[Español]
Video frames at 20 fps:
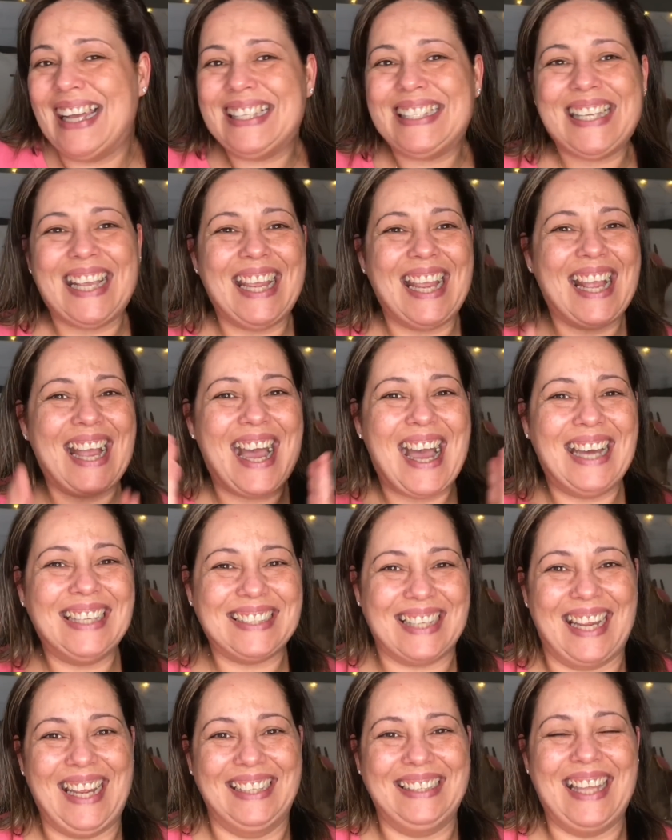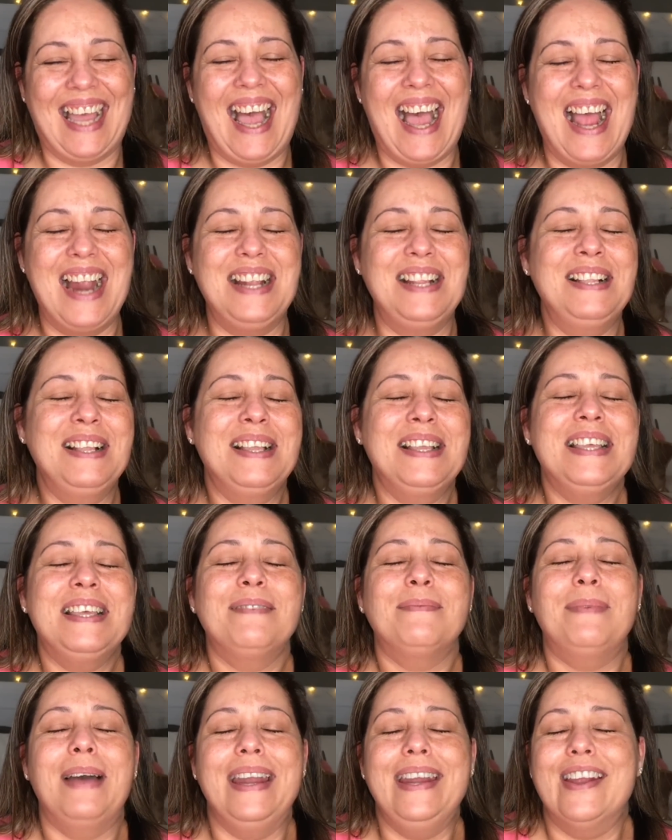chicas, ¿qué tal?
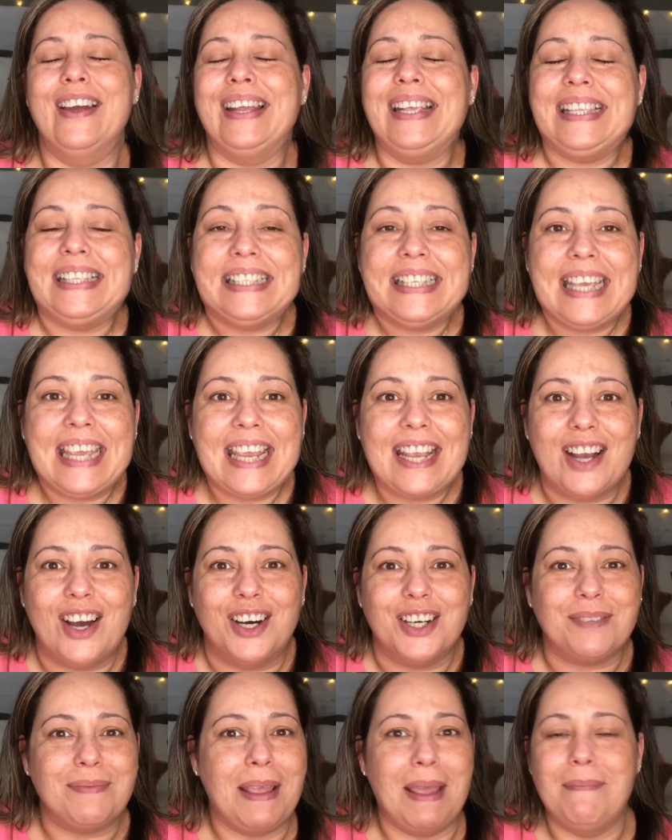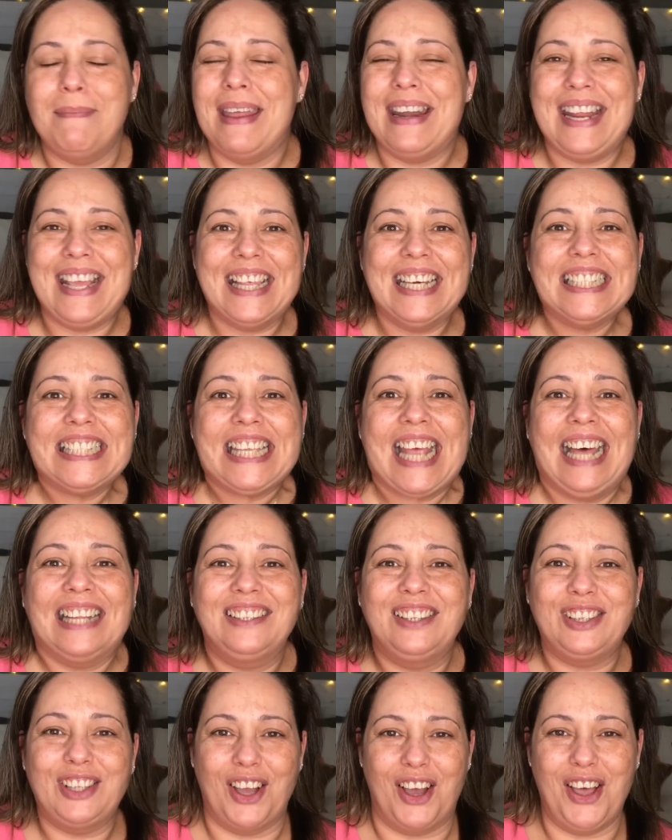Bueno y chicos, bienvenidos
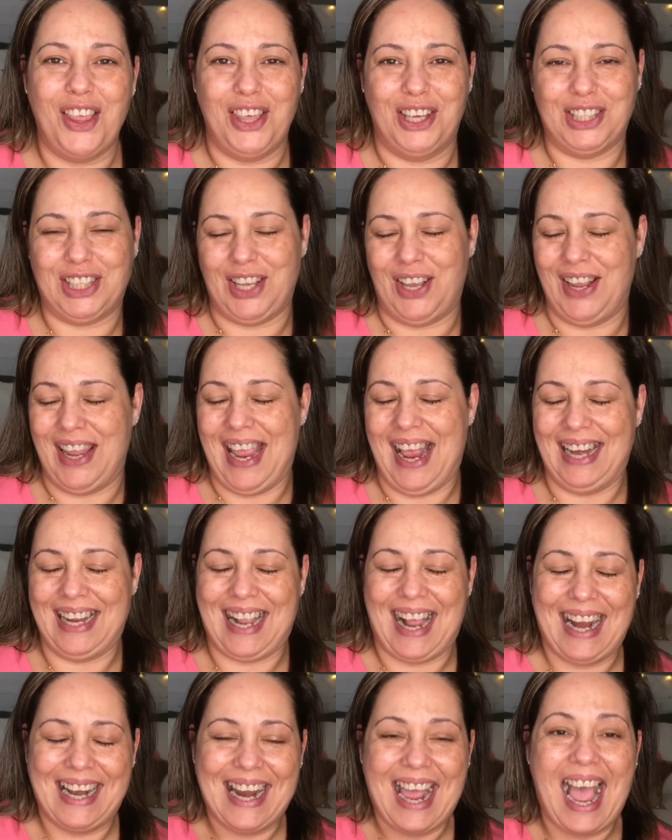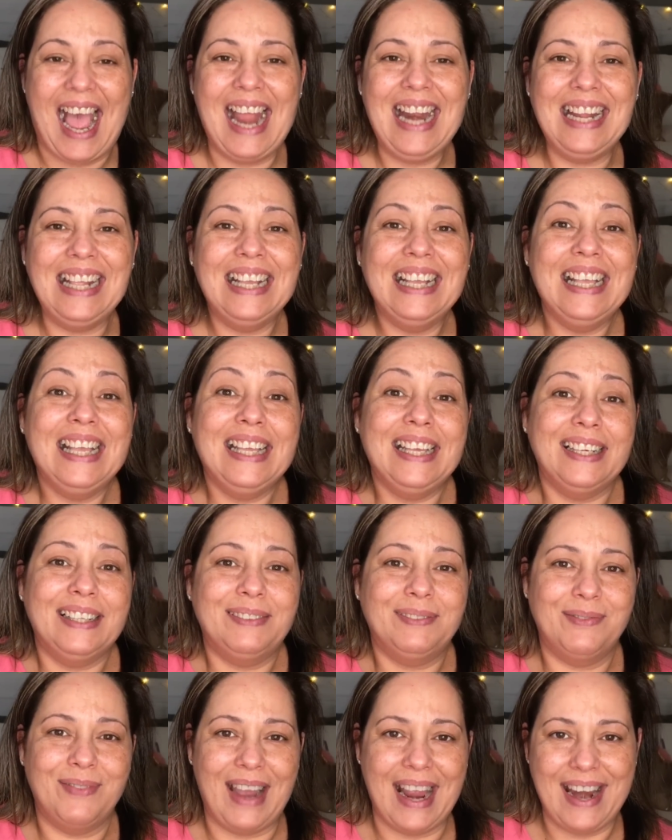a todos hoy al canal.
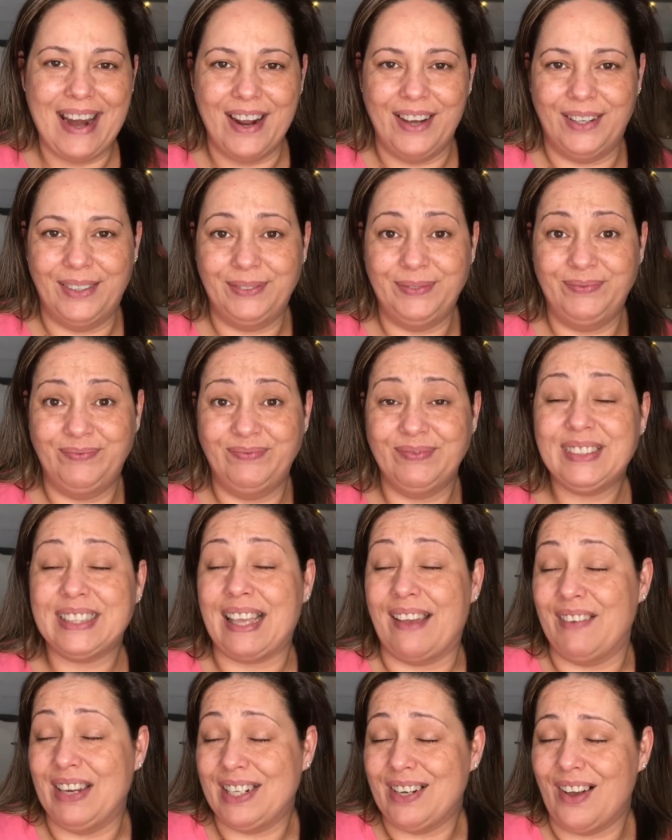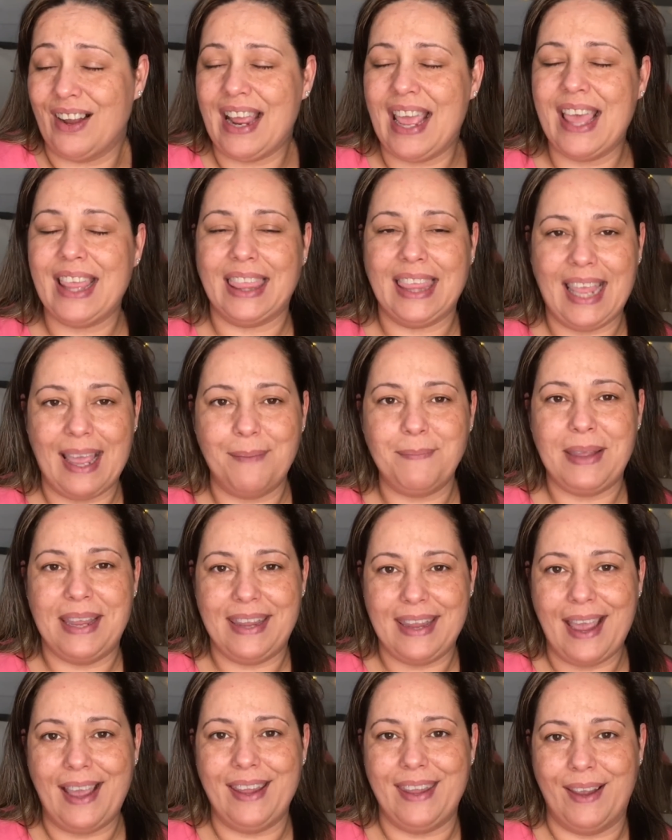Bueno, ¿sabéis lo que decía
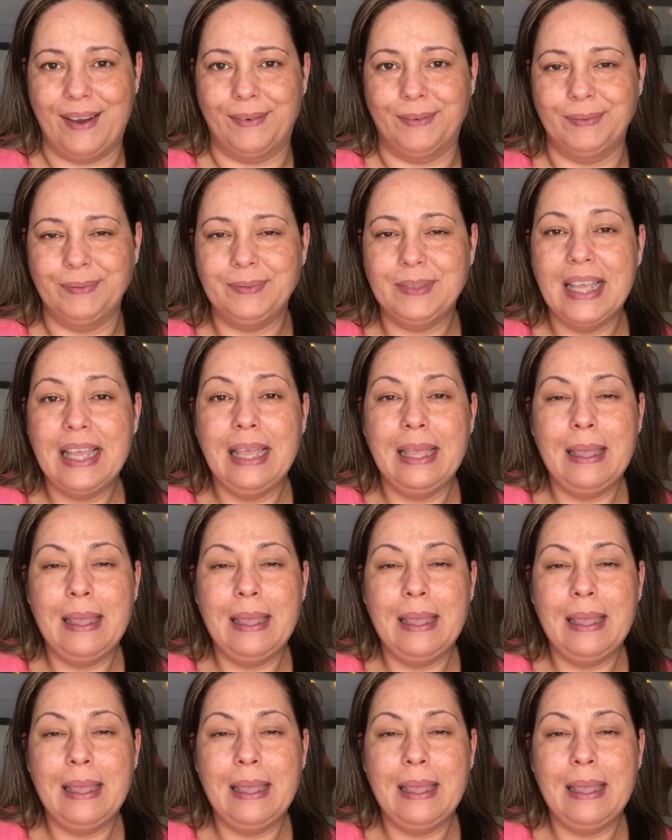mi Yayo?